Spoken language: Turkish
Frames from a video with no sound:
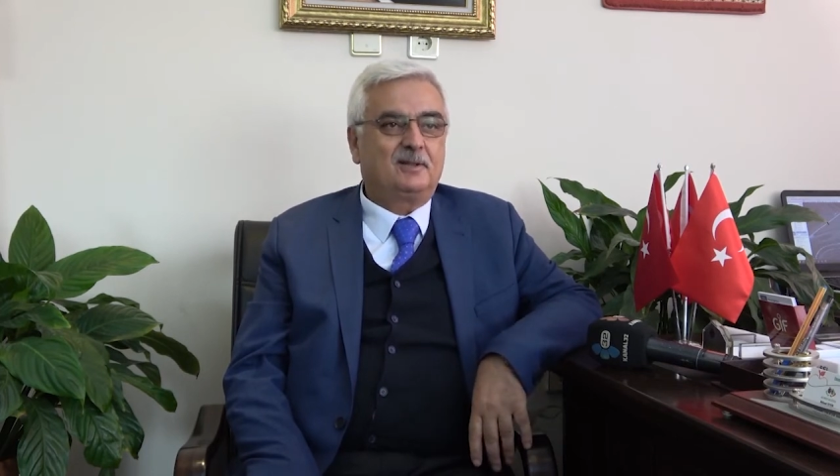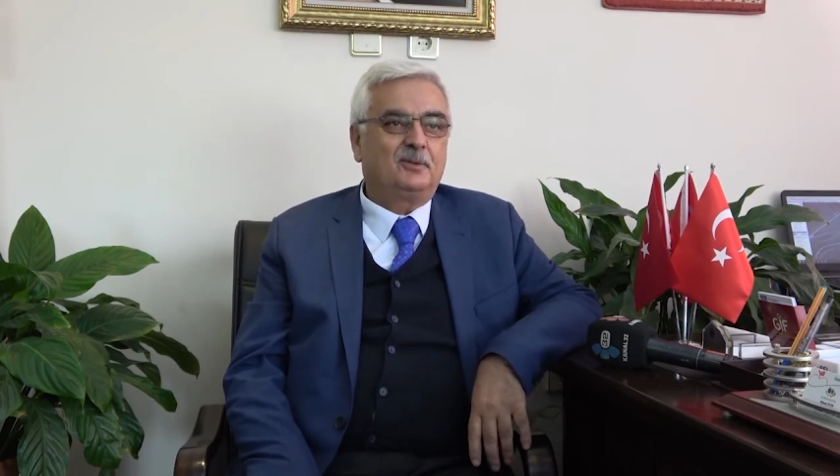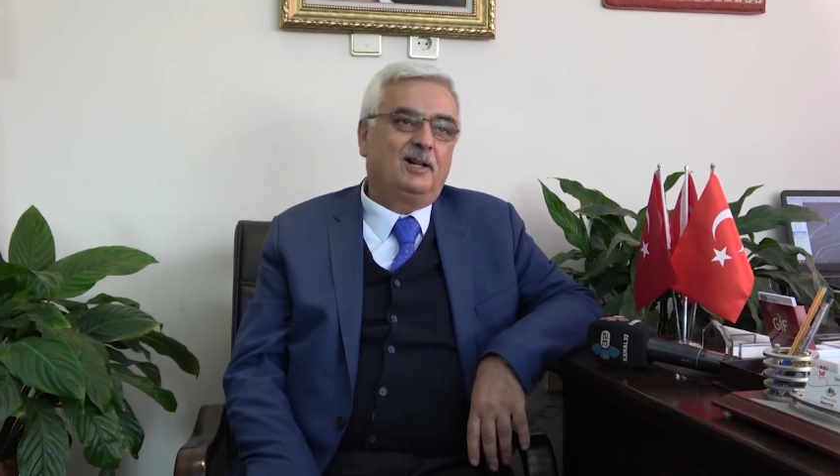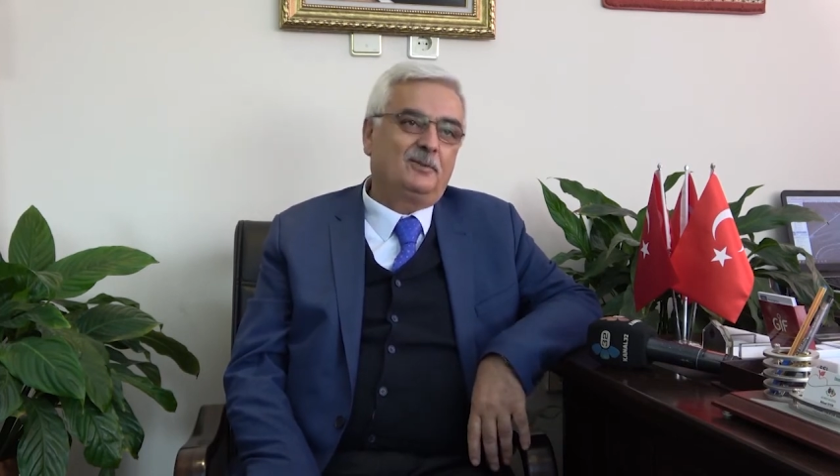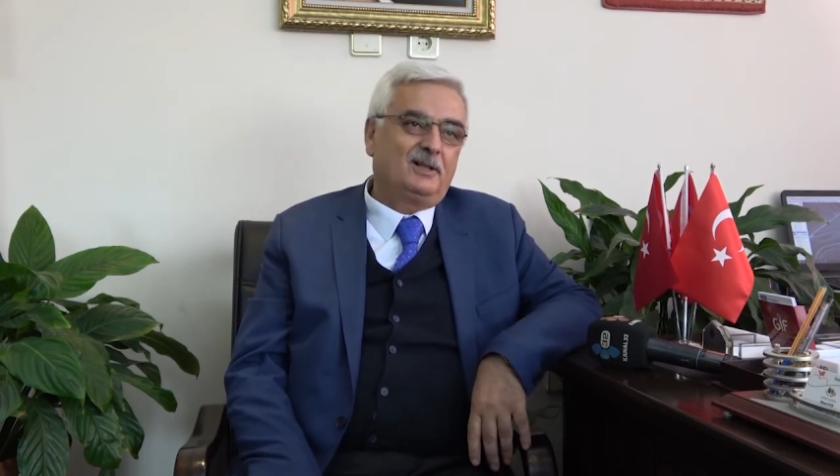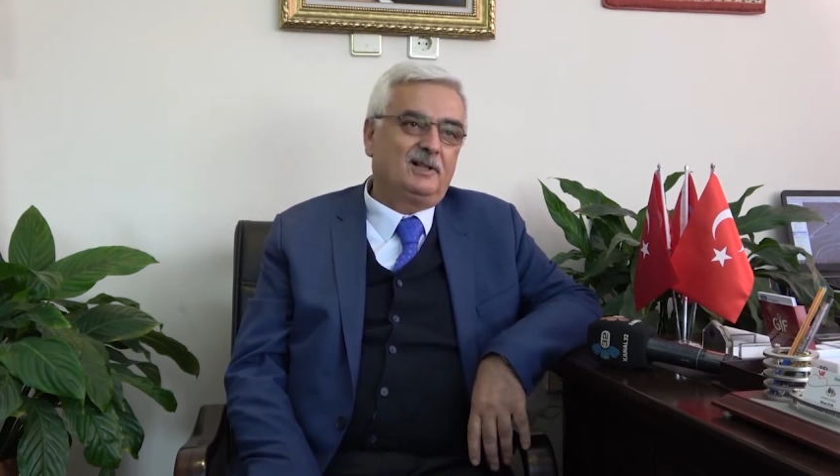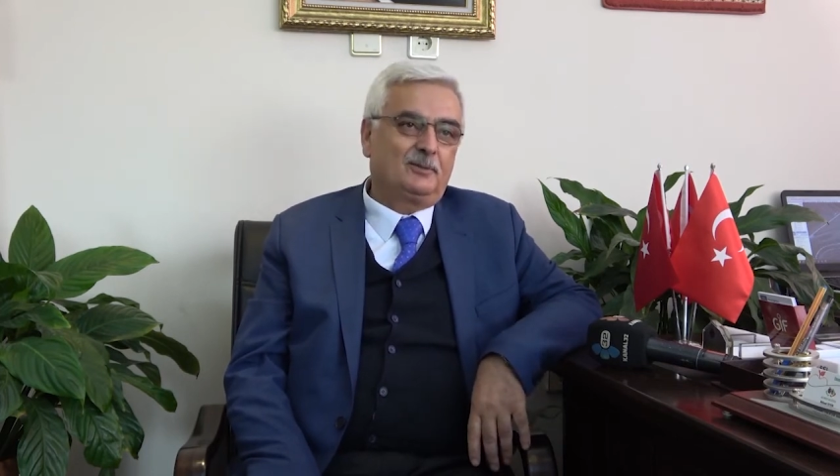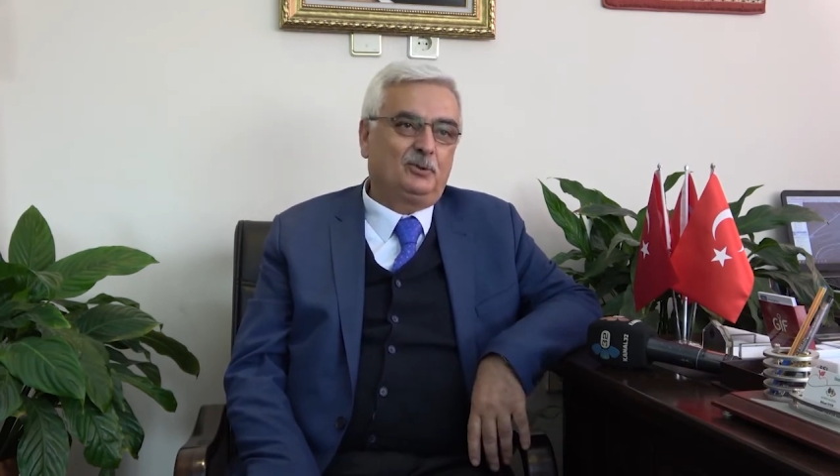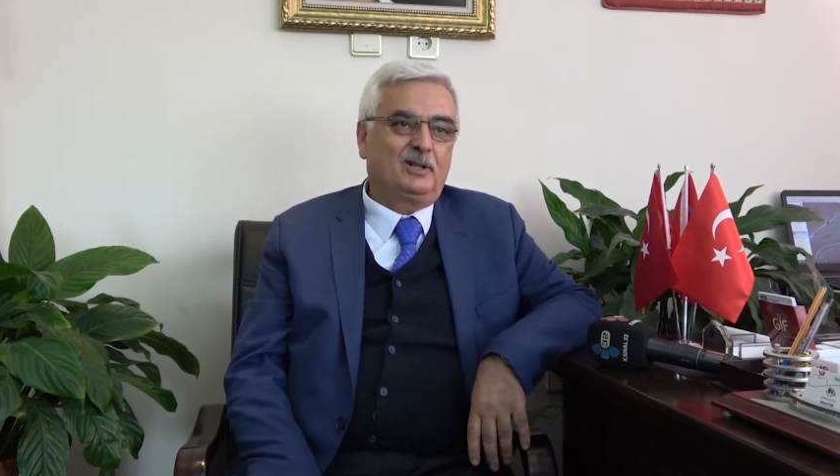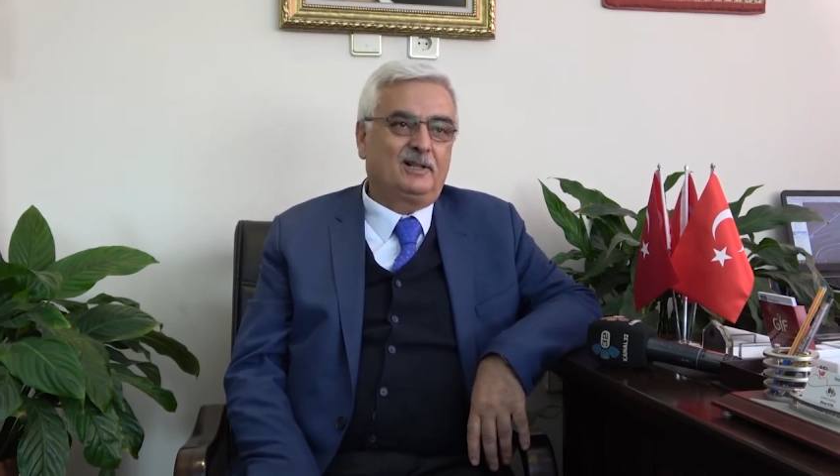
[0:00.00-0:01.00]
Tabi
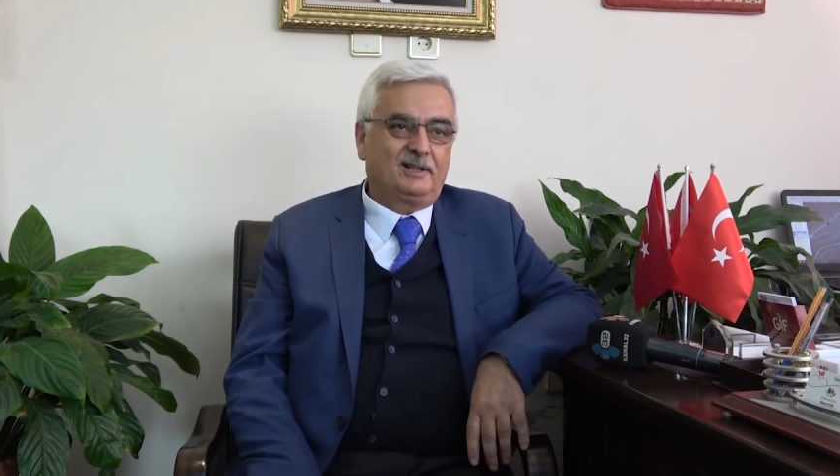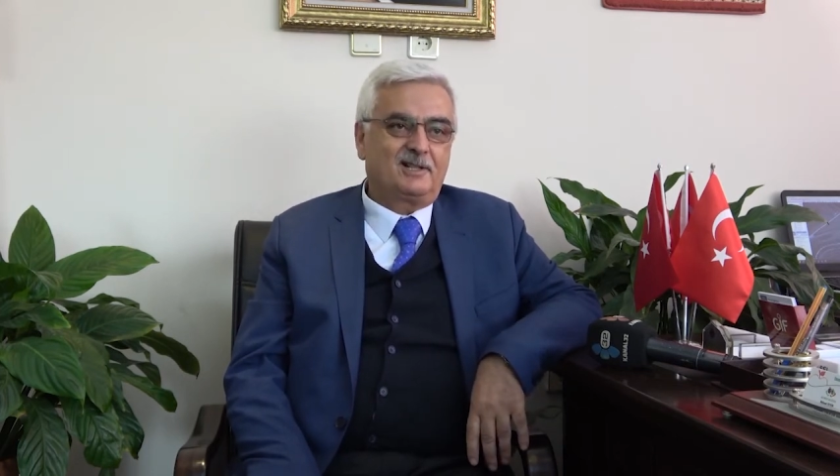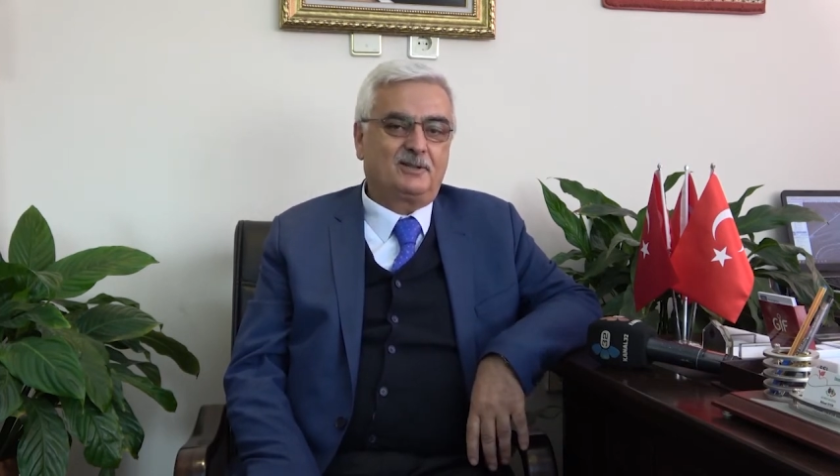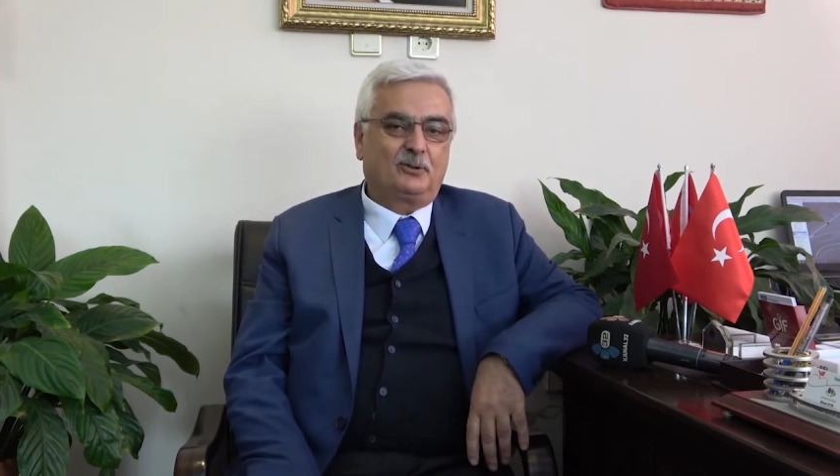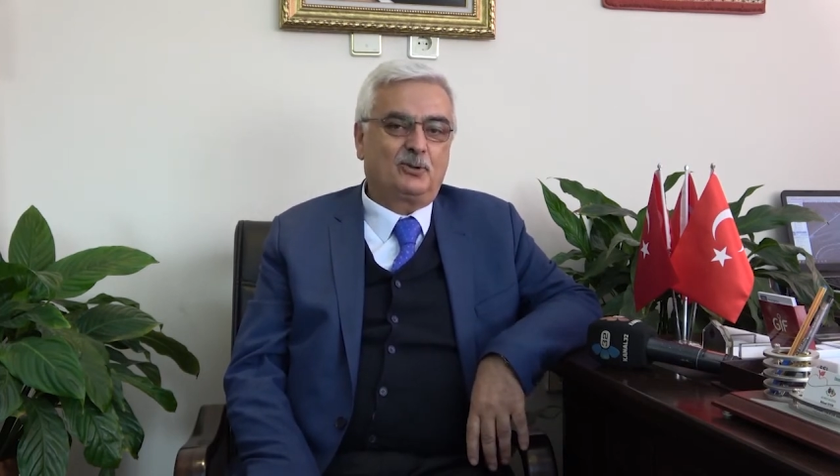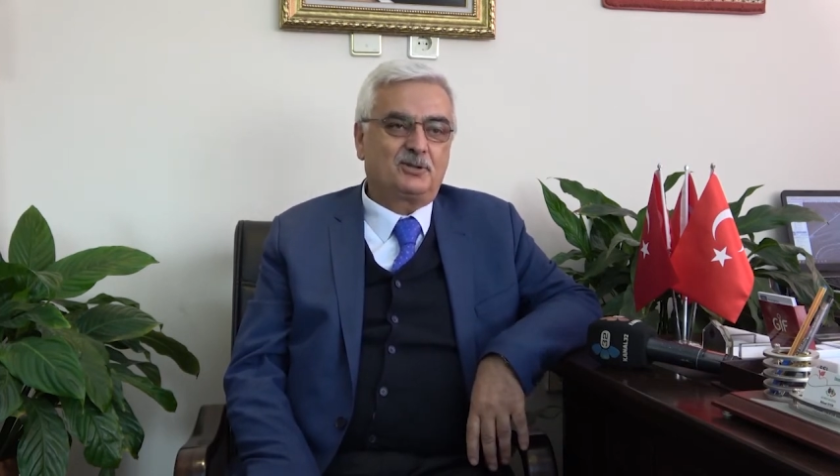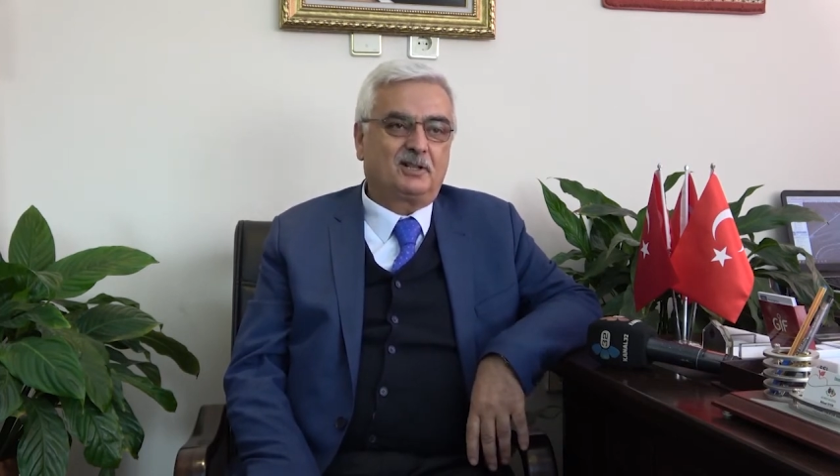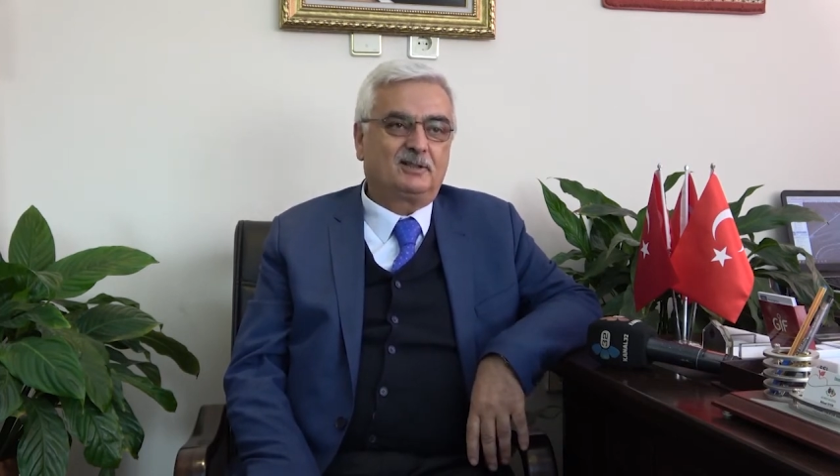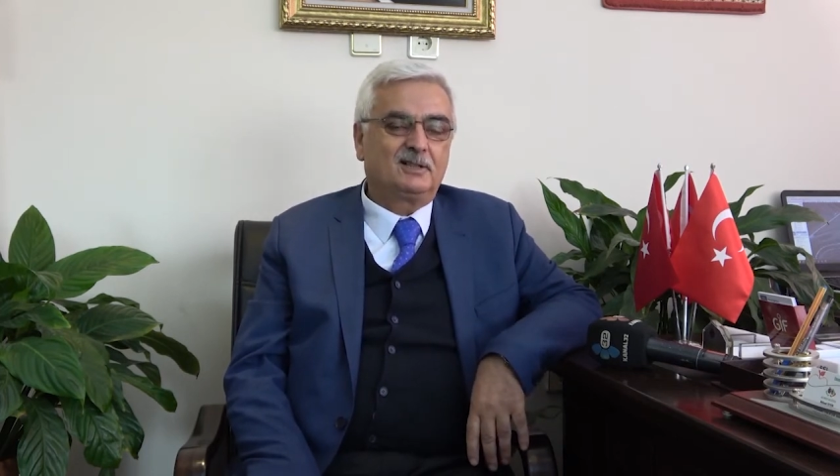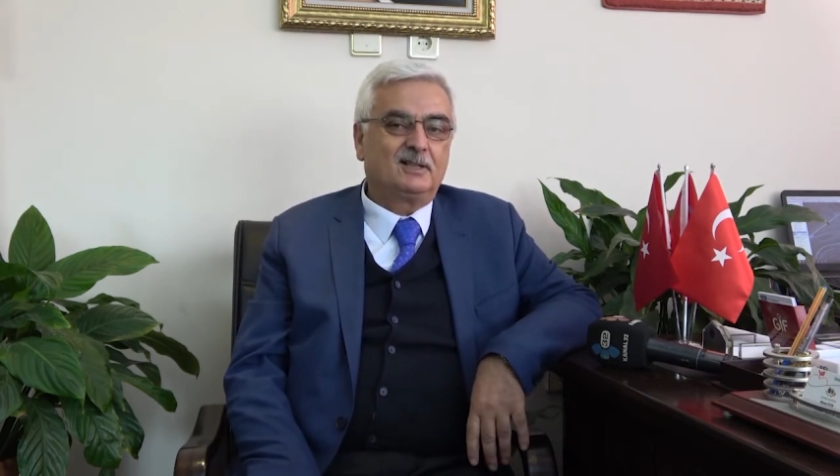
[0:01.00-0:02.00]
AB'leri bunlara destek
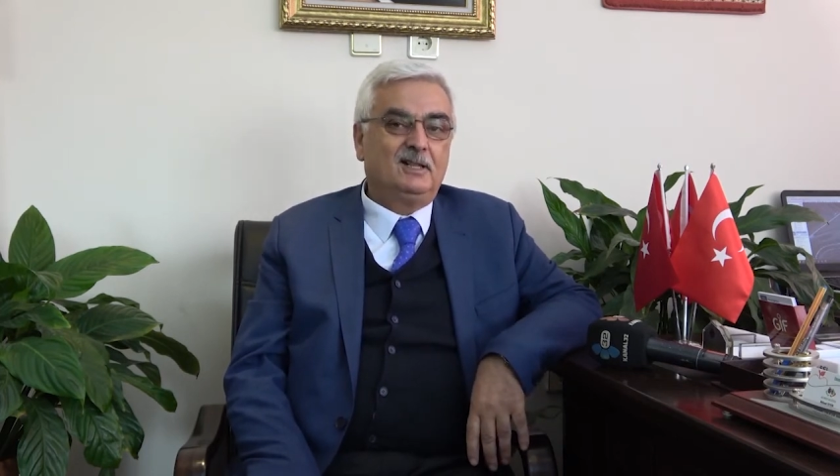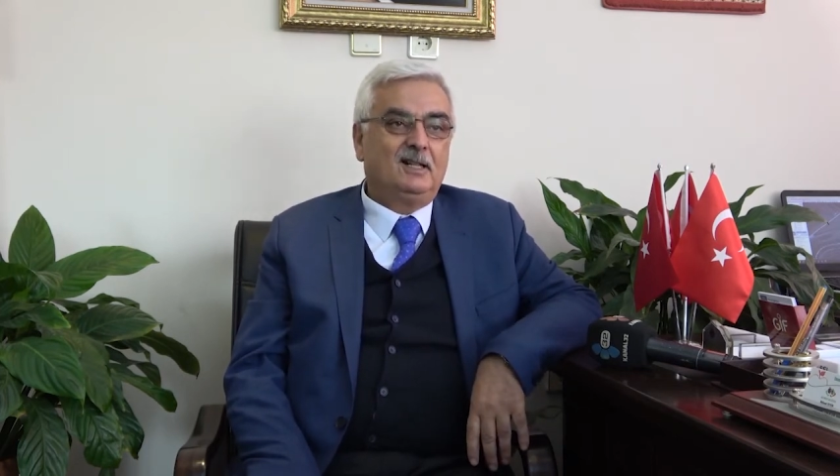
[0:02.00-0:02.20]
olacaktır.